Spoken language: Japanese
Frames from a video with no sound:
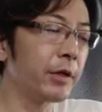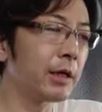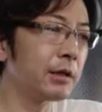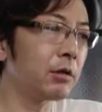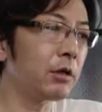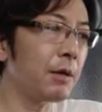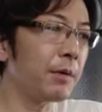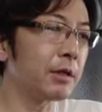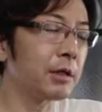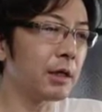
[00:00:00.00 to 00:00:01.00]
一貫性っていうのはやっ
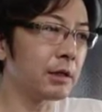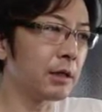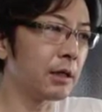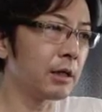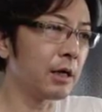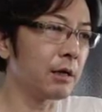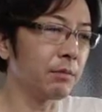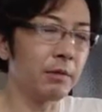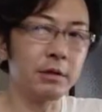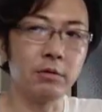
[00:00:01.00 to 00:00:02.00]
ぱり信頼性になり
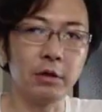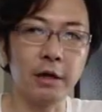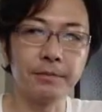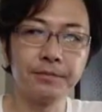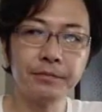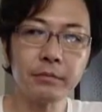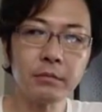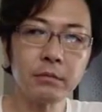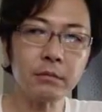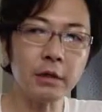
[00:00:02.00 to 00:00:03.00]
ますので
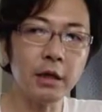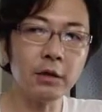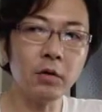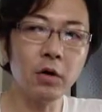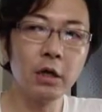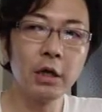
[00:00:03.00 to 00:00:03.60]
えっ、ー、と